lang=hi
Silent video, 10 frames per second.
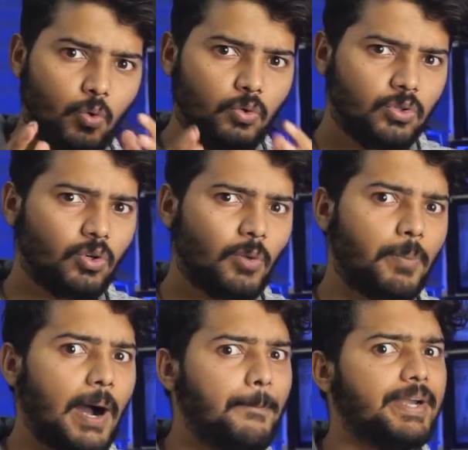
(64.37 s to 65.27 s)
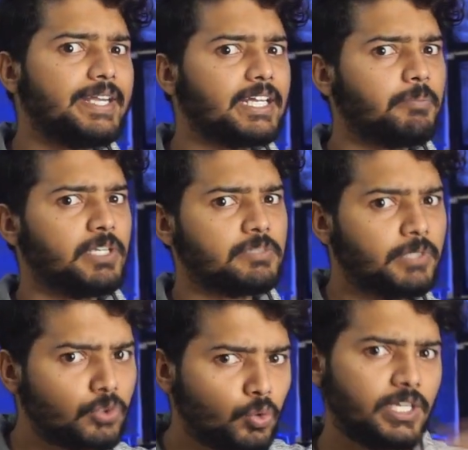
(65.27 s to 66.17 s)
उन दोनों बाप बेटे के बीच
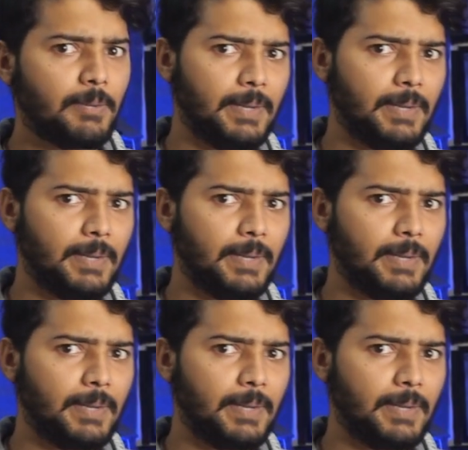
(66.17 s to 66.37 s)
में दूरियां